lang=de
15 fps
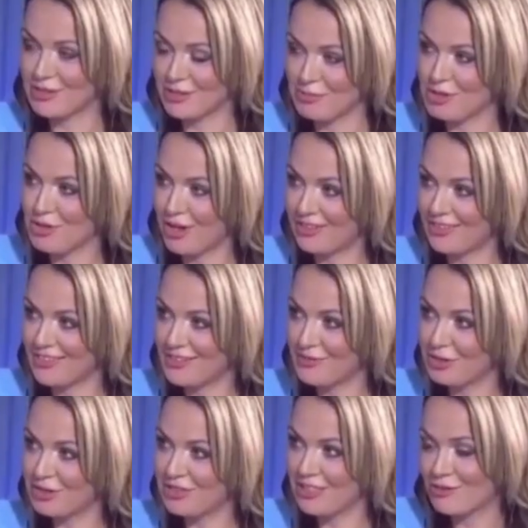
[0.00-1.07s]
schon, was das
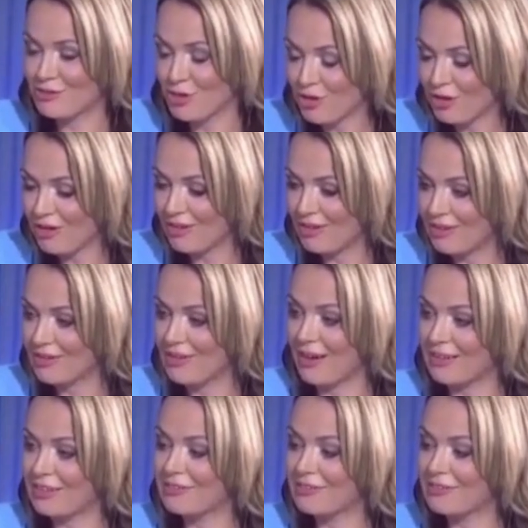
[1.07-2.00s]
bedeutet. Sie würden jetzt doch äh,